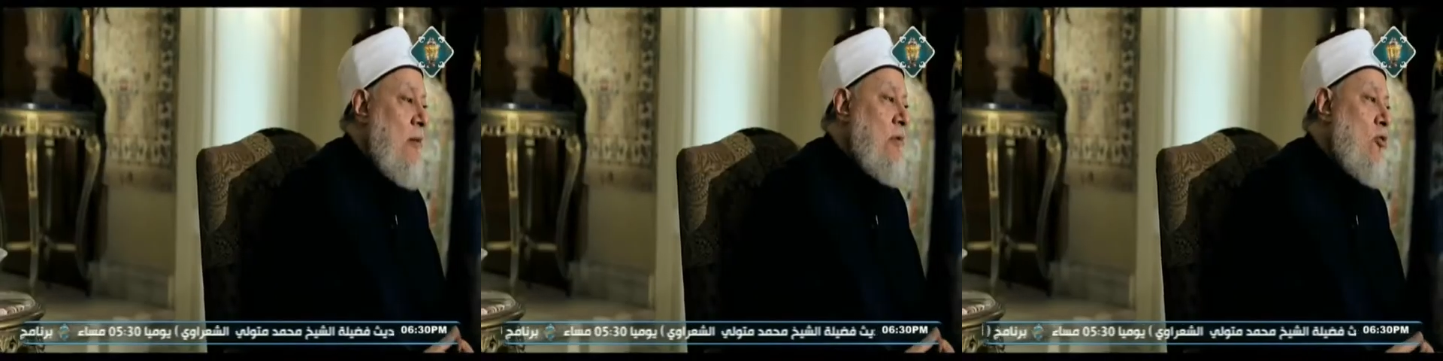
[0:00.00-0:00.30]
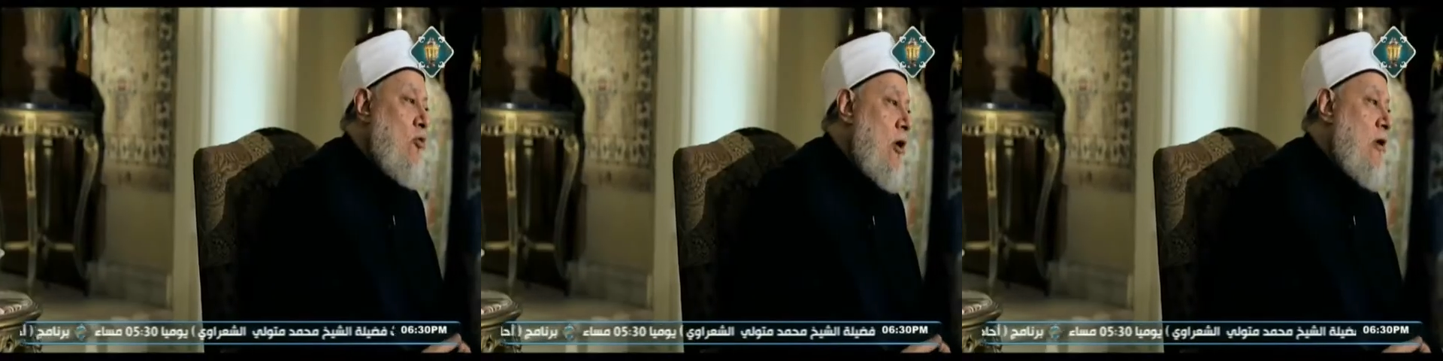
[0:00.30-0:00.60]

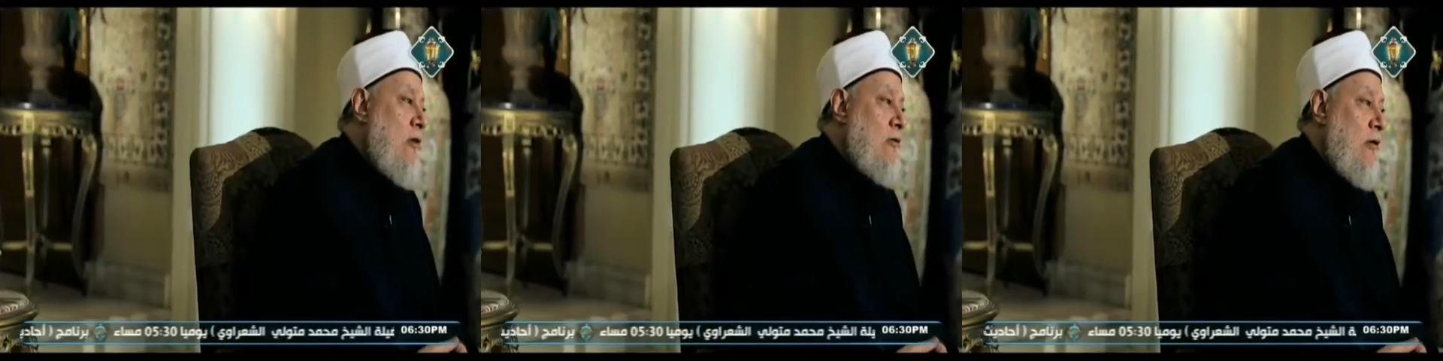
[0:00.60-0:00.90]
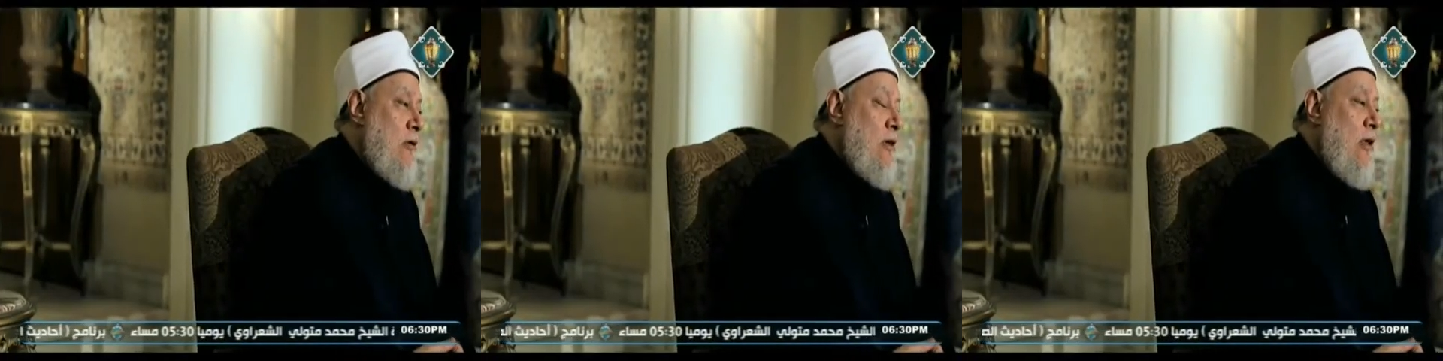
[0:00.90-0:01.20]
ابي هريره
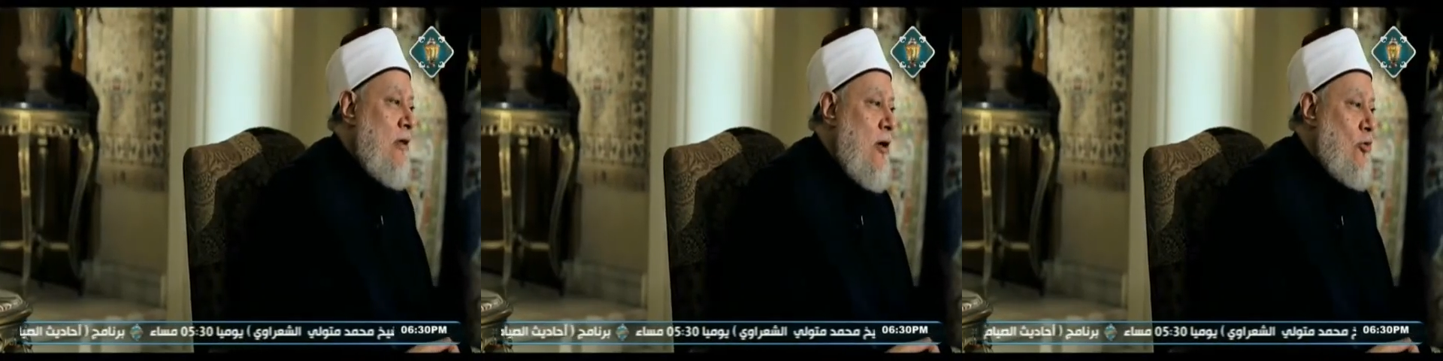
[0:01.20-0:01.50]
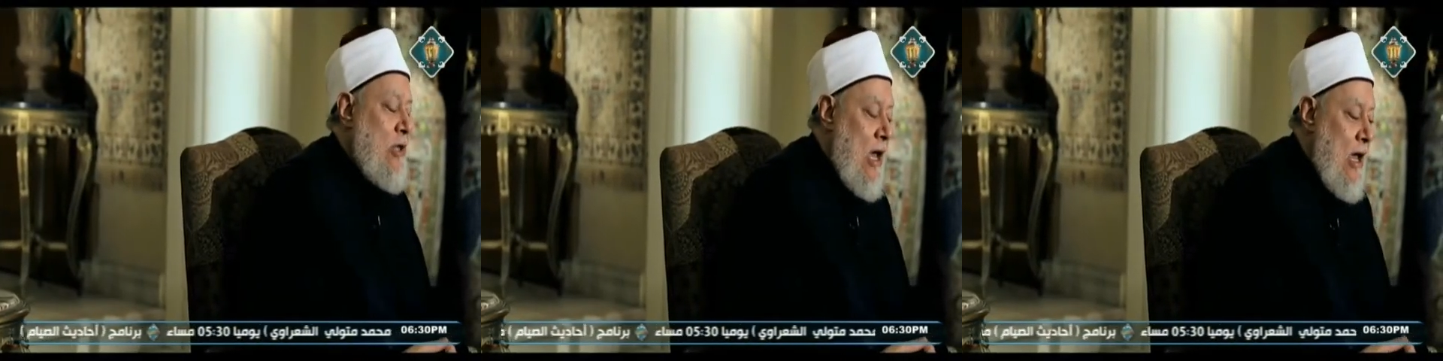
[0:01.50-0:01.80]
رضي
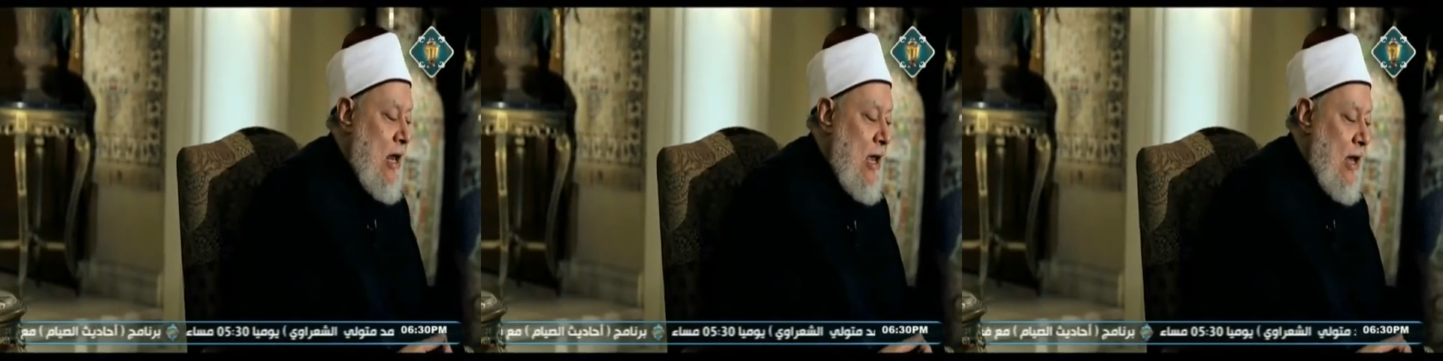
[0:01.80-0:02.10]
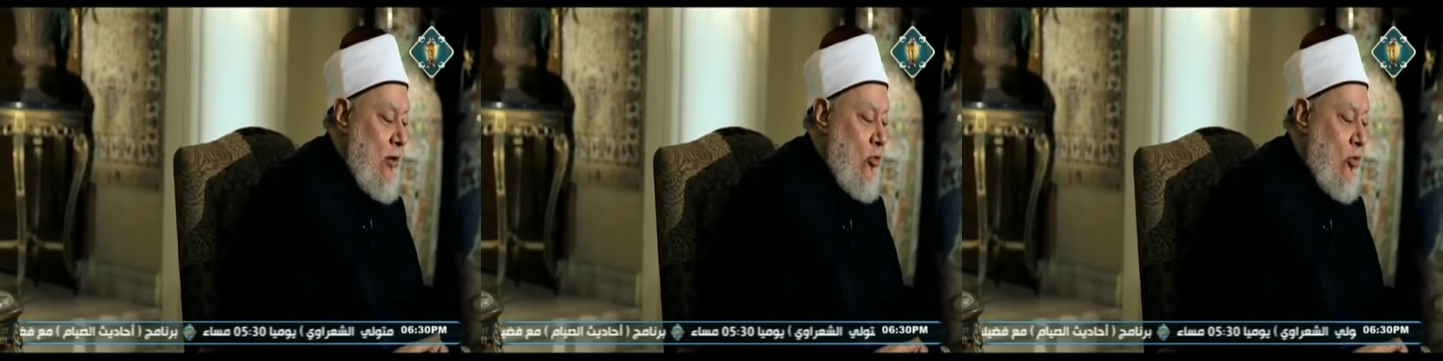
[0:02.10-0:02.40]
الله تعالى
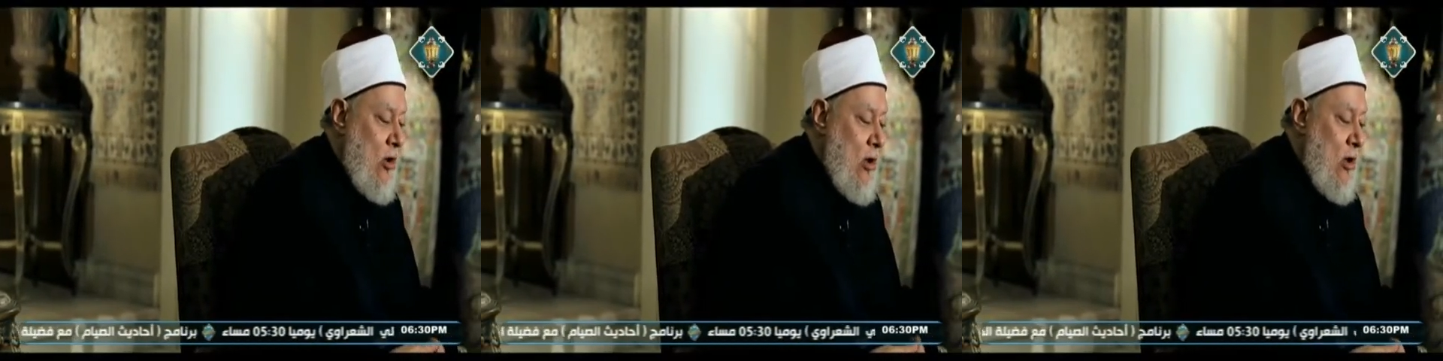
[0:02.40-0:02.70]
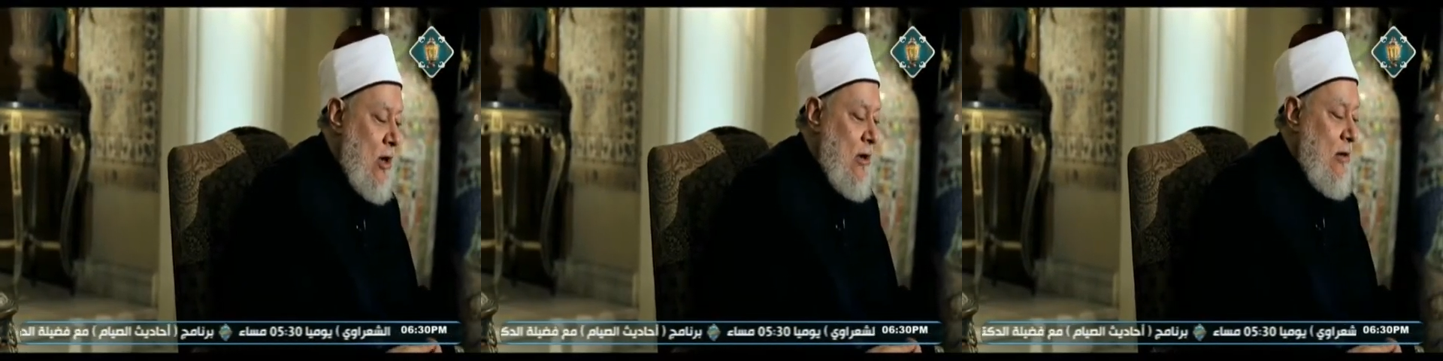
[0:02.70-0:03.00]
عنه
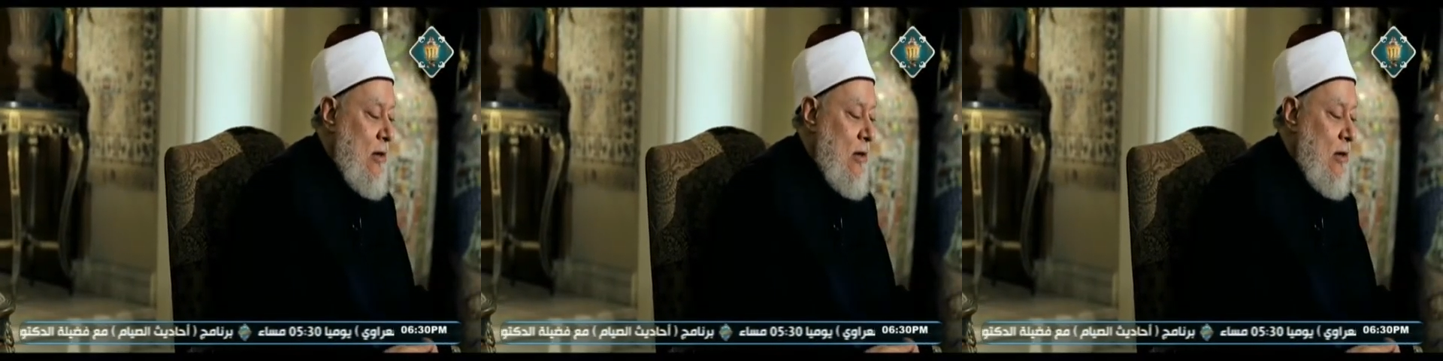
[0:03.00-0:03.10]
قال